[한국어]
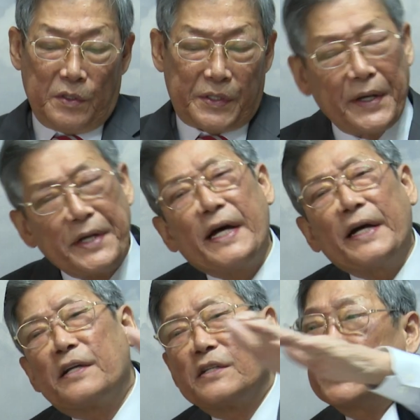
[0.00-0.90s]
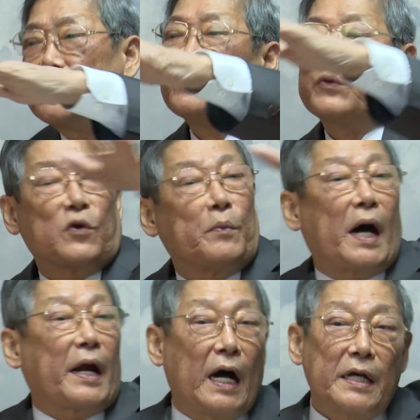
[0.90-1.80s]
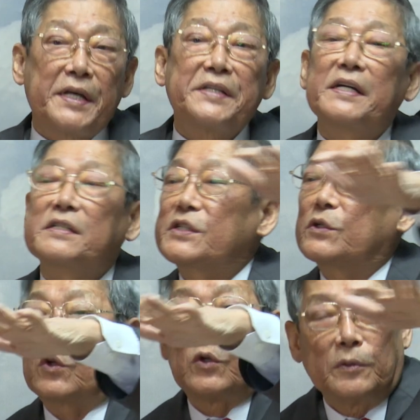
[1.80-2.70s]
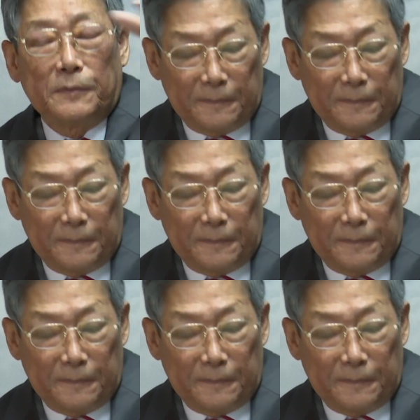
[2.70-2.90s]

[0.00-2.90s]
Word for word: 세상에는 신분도 많아. 세상적으로.